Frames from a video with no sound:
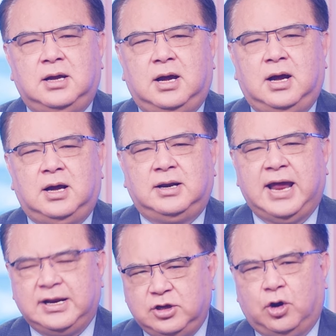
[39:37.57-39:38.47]
à,
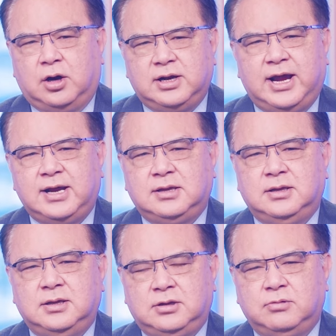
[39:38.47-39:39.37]
đảng nhỏ khác
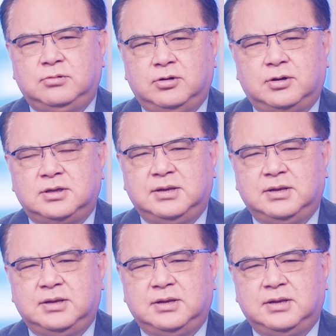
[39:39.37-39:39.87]
như chúng tôi có